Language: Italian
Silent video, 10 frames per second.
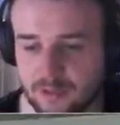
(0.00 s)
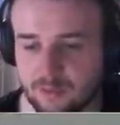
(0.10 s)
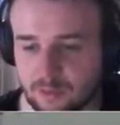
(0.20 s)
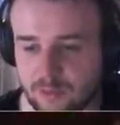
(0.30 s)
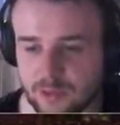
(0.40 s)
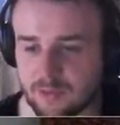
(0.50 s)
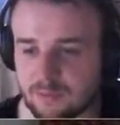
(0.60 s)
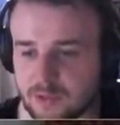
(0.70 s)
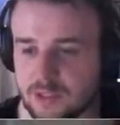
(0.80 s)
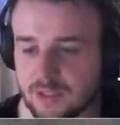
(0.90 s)
molto
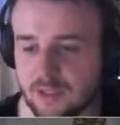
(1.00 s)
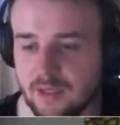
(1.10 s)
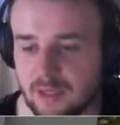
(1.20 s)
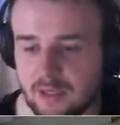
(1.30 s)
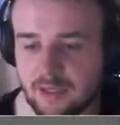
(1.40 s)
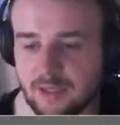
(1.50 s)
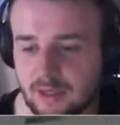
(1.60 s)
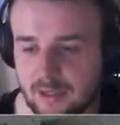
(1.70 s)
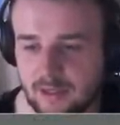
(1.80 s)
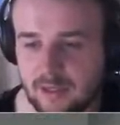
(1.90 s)
semplice
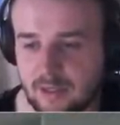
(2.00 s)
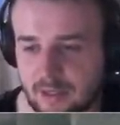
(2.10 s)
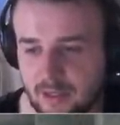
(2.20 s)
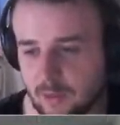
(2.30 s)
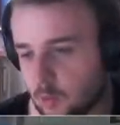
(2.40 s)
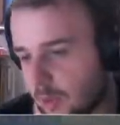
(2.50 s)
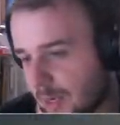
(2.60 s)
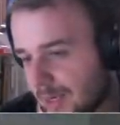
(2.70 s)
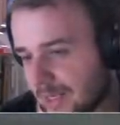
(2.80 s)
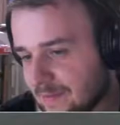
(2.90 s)
E
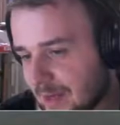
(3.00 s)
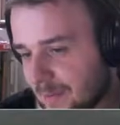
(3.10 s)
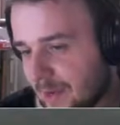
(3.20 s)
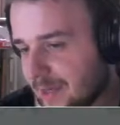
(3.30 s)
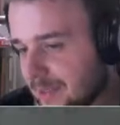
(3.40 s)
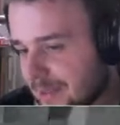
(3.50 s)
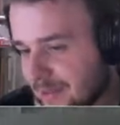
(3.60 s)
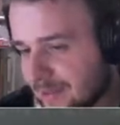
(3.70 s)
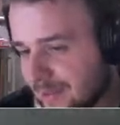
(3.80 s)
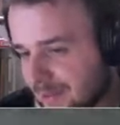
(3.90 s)
ora arriva la parte E
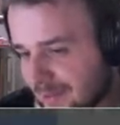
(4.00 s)
ora si